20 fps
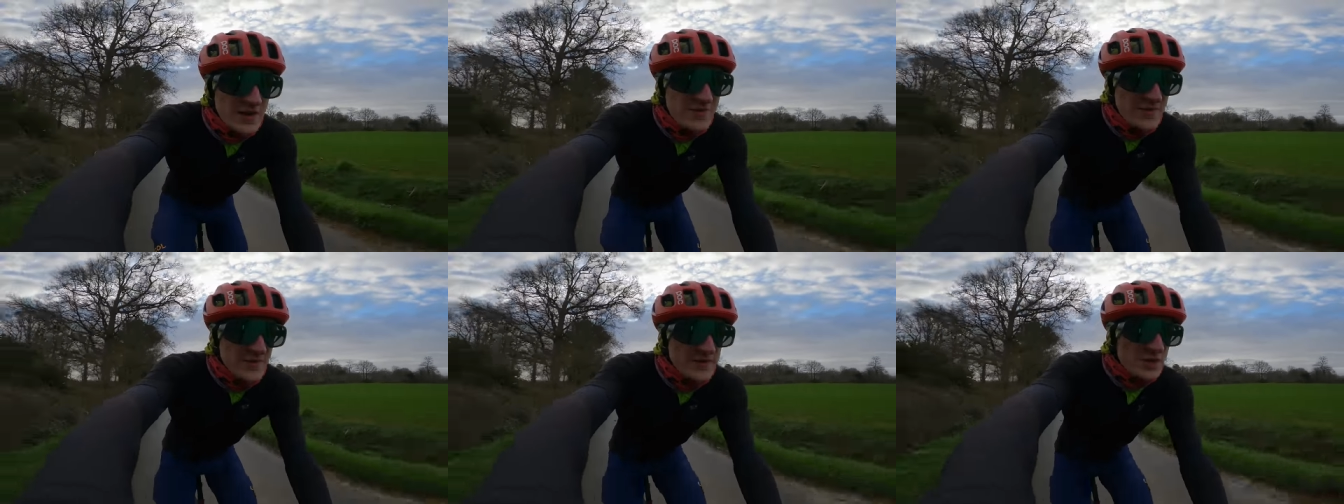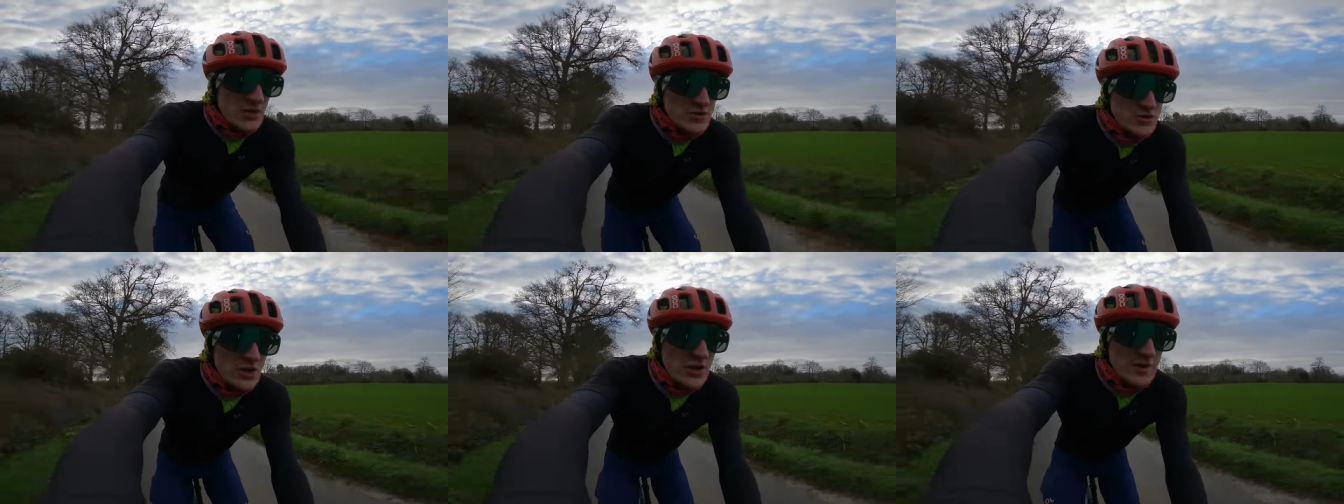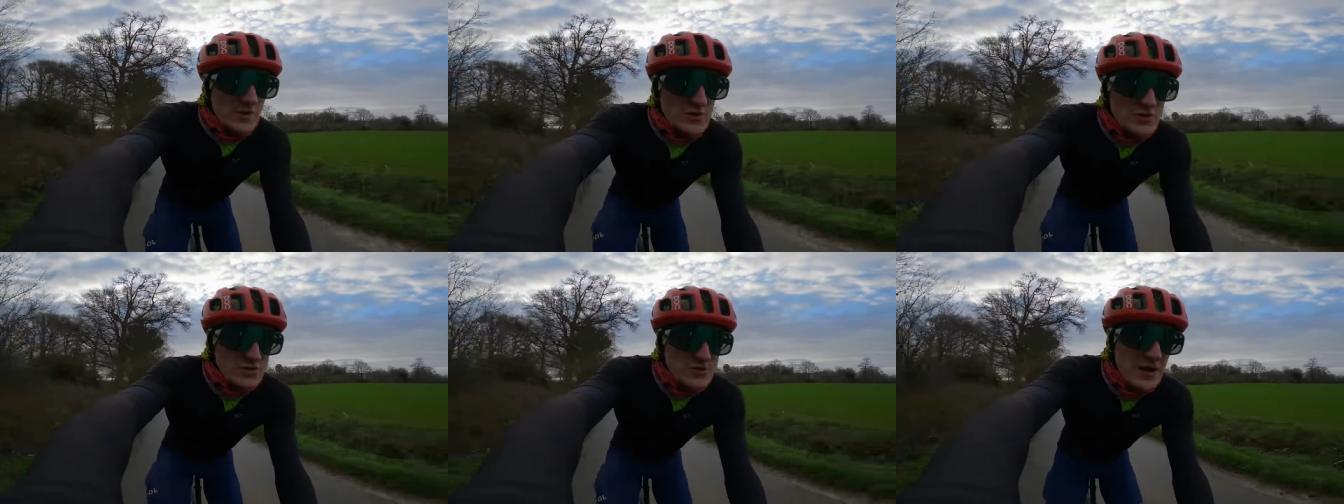vite quand j'en ai
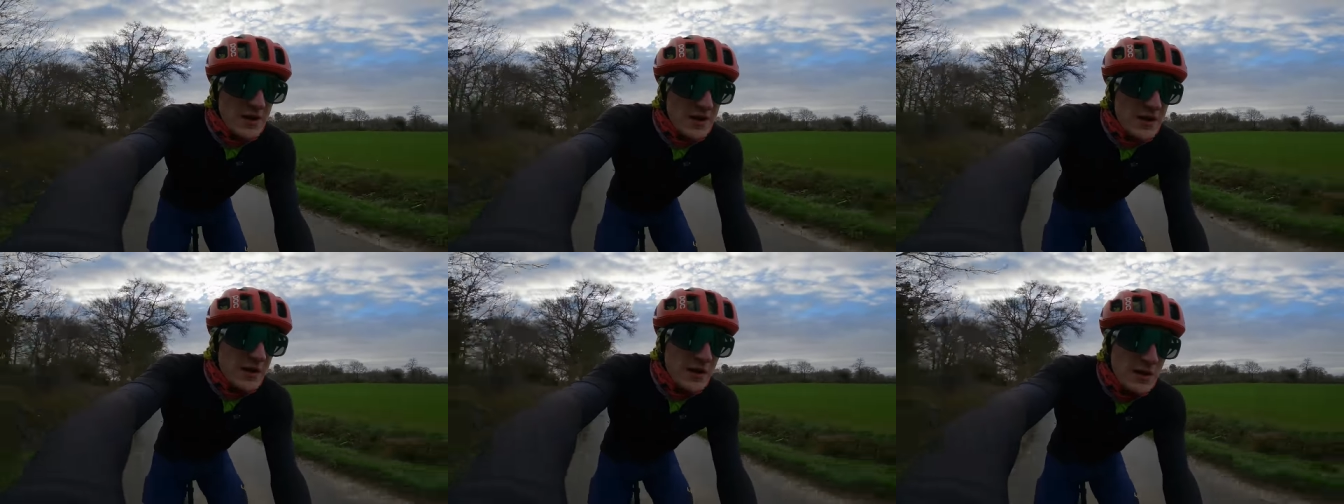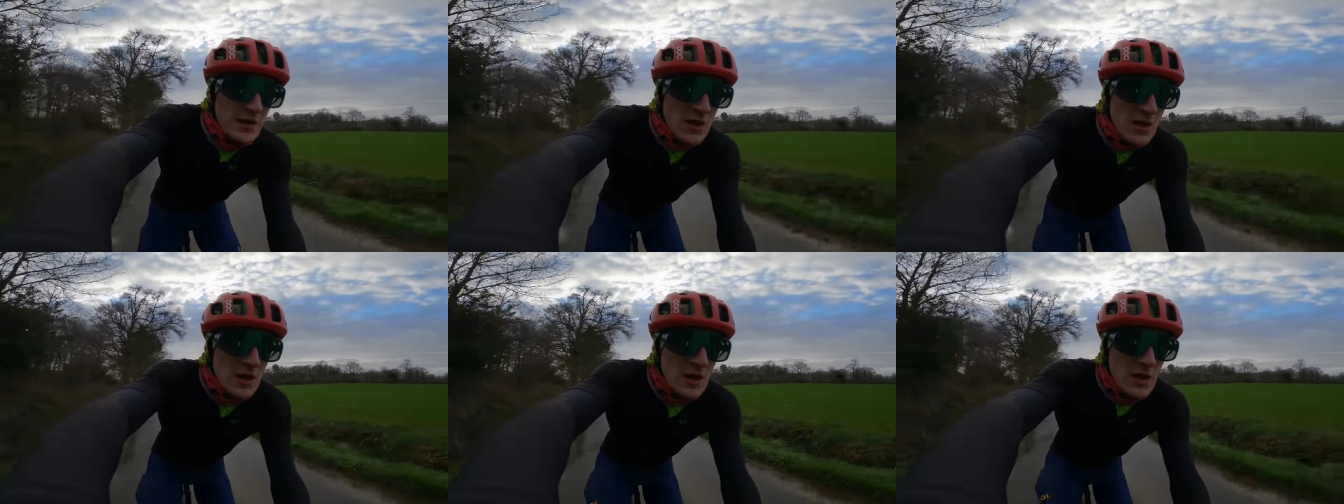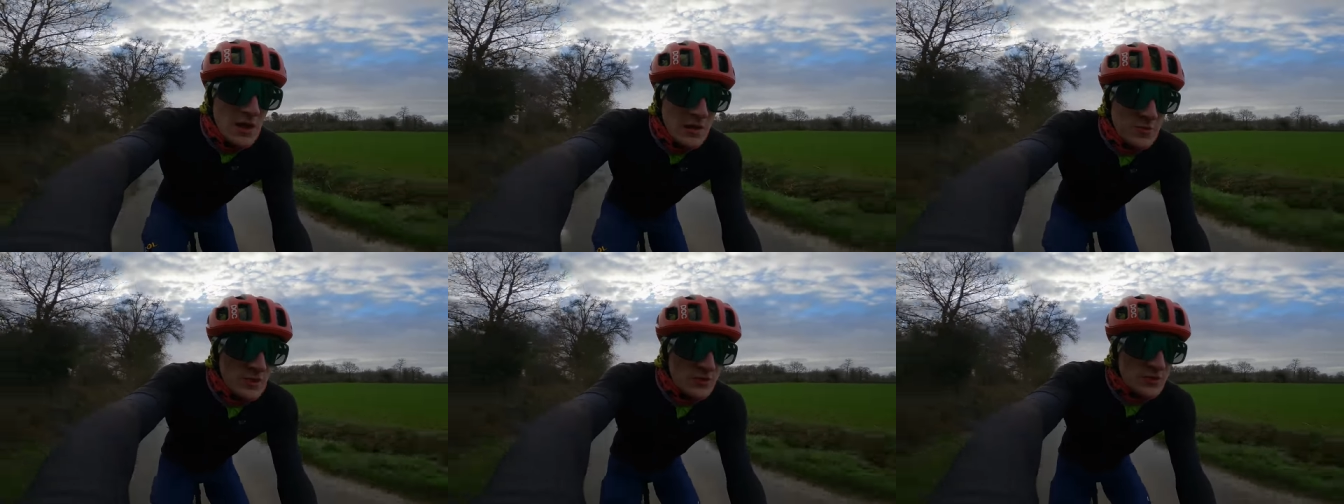besoin,
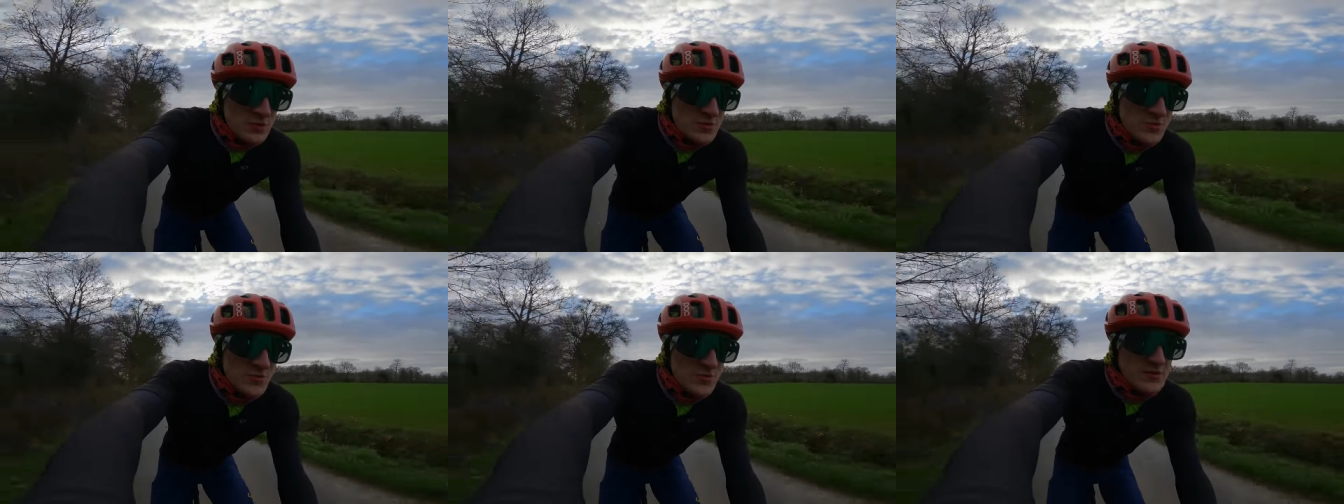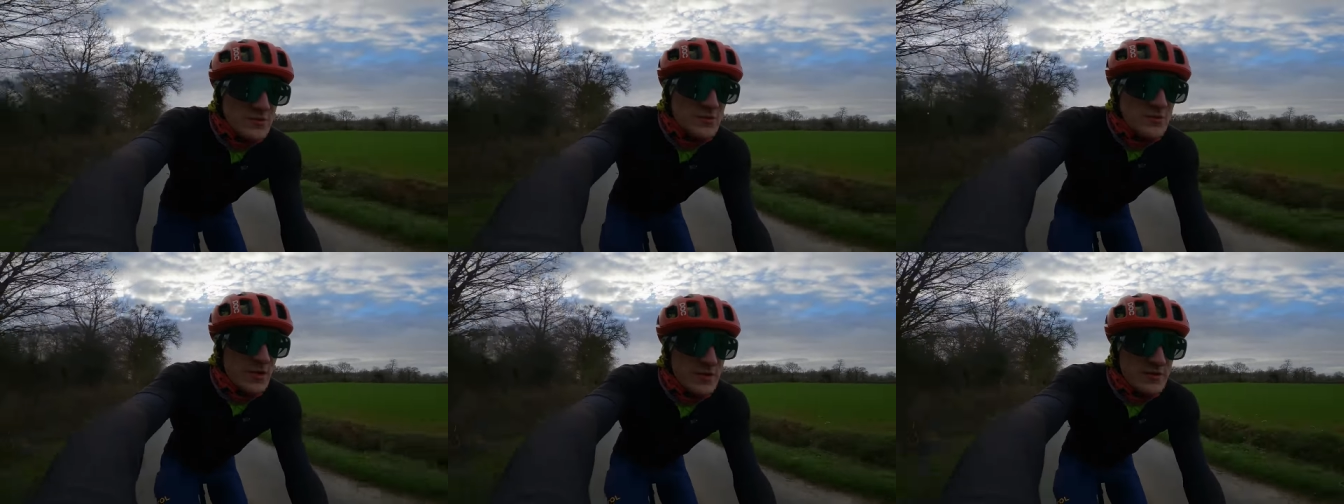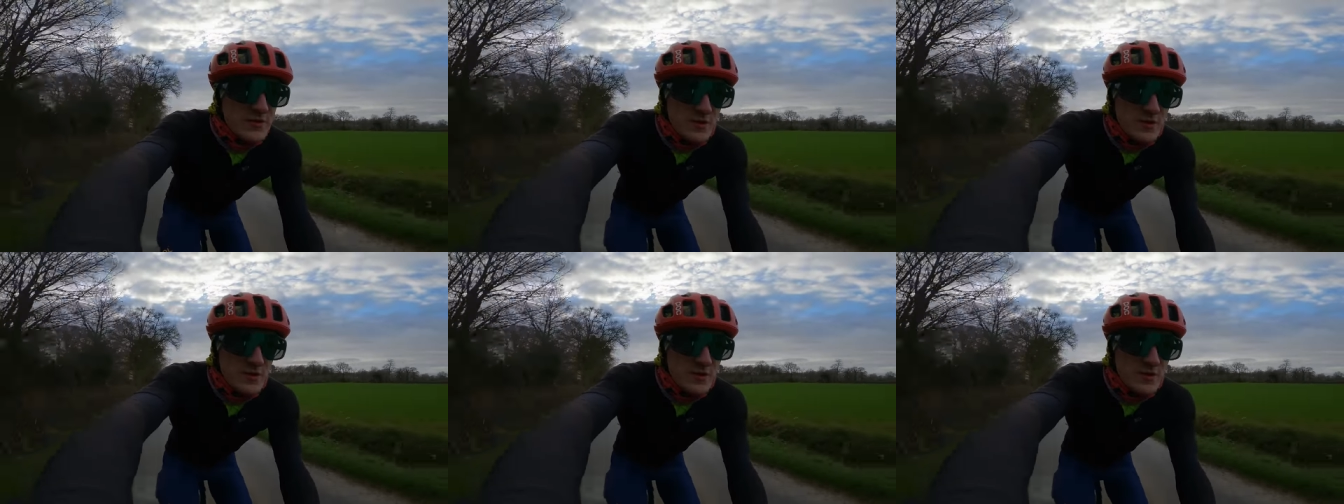mais que je puisse rouler